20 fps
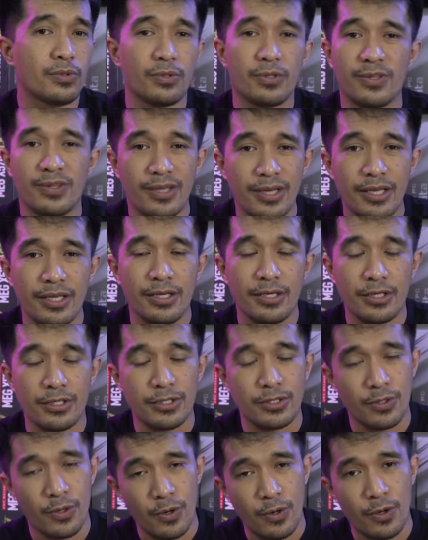to 3
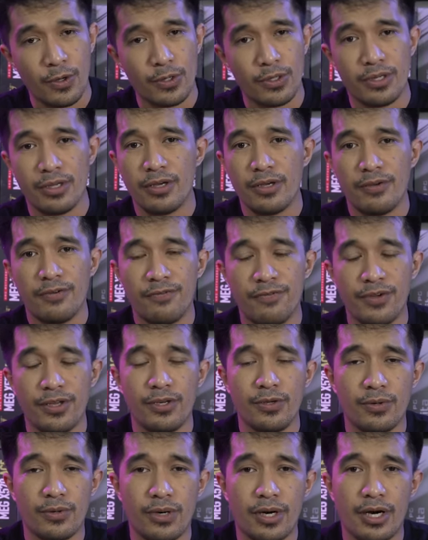years old
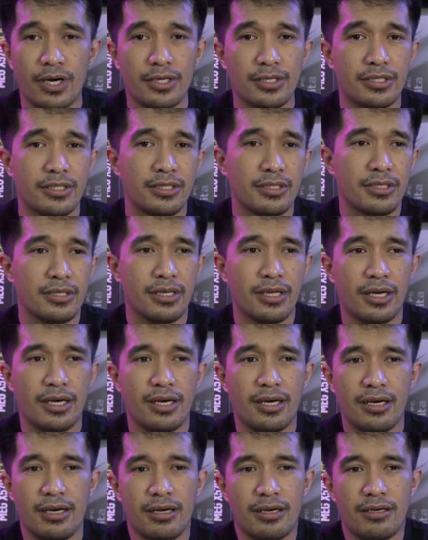video cards
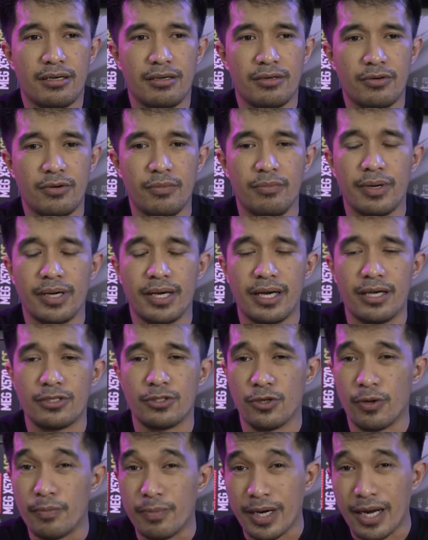na kumbaga
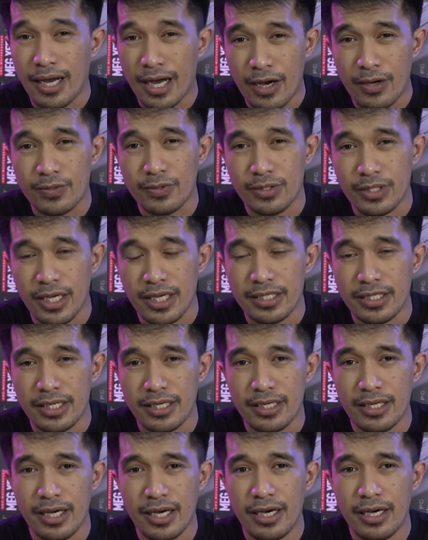sobrang
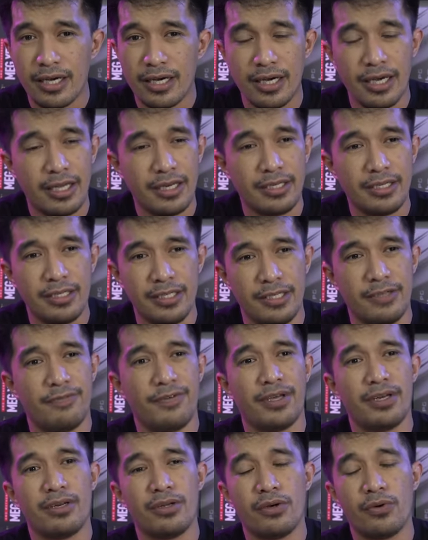outdated na and
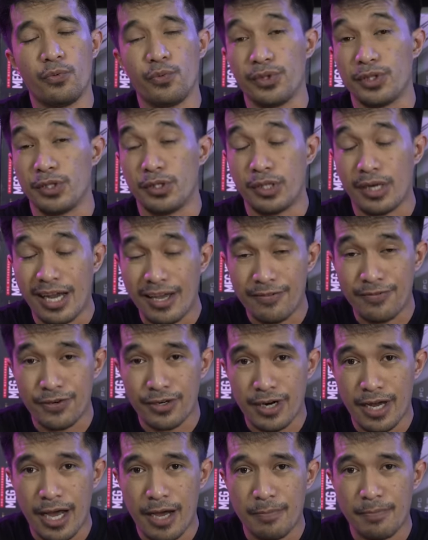even uh, with the
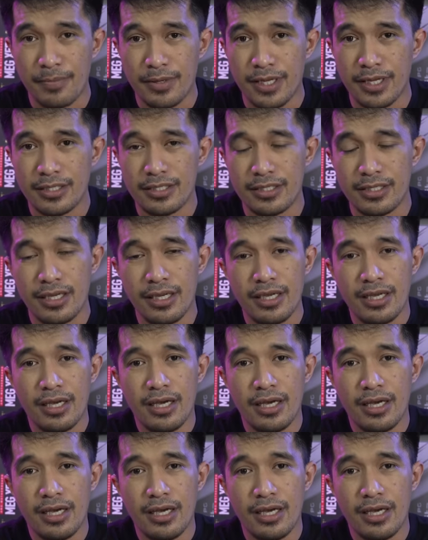driver updates,